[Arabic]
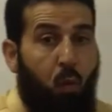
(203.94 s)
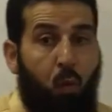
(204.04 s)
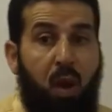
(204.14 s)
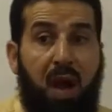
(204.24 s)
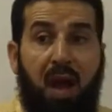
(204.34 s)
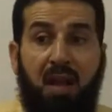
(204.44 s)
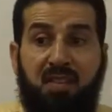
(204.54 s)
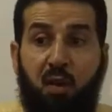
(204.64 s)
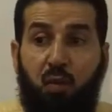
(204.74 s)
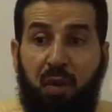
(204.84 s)

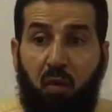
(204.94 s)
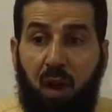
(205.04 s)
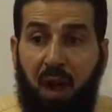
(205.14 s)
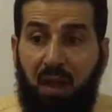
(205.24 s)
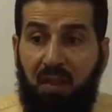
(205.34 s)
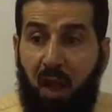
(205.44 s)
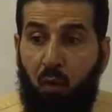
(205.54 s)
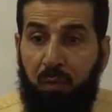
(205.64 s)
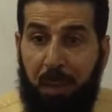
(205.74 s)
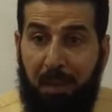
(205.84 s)
وسوف نلاحظ
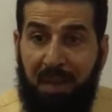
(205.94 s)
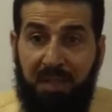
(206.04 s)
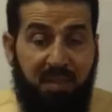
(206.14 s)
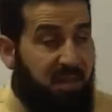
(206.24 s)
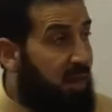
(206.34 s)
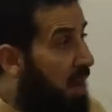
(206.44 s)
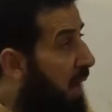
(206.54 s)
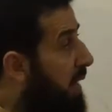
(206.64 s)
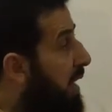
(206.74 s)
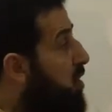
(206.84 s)
أو بعملية
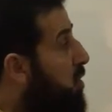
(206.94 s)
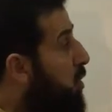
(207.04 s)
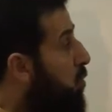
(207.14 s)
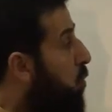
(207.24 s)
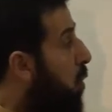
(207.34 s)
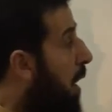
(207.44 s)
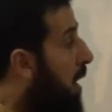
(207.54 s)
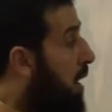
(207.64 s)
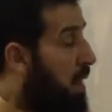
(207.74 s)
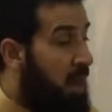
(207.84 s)
استقراء نجد أنه
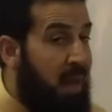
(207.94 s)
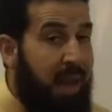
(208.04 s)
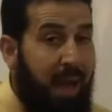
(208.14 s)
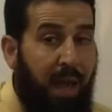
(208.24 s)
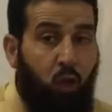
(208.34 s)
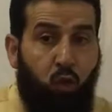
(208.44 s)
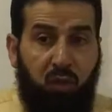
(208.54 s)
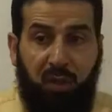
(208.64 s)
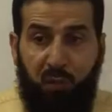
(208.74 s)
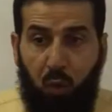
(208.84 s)
لا
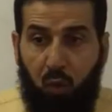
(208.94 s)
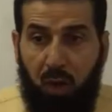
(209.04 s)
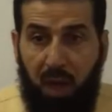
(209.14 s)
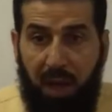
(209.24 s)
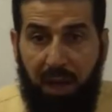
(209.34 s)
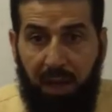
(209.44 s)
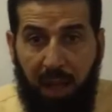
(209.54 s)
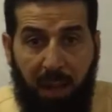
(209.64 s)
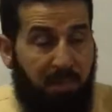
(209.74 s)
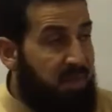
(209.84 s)
يوجد في القرآن
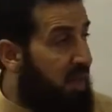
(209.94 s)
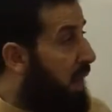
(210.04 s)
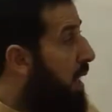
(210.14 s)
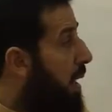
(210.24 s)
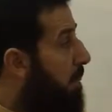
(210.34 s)
همزة